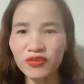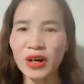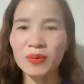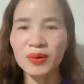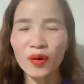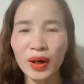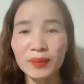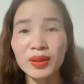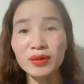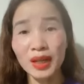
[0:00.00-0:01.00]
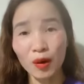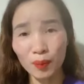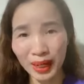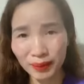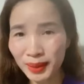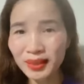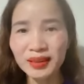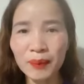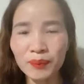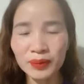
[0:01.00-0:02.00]
Dương Phong, Hoàng Biết có thể học bạn
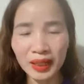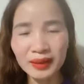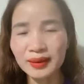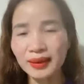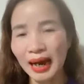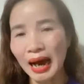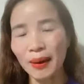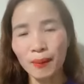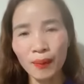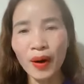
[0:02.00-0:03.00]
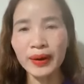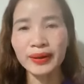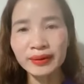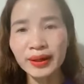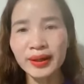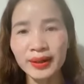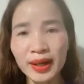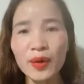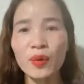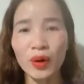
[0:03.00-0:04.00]
Minh Tâm. Tất cả mọi người
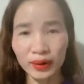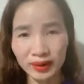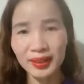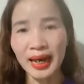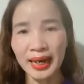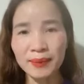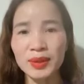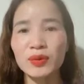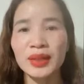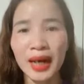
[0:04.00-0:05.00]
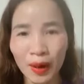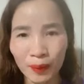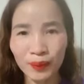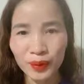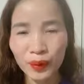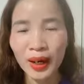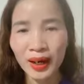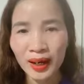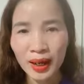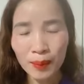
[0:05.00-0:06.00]
đều có những cái mà chúng ta học, đúng không
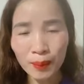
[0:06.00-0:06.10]
ạ?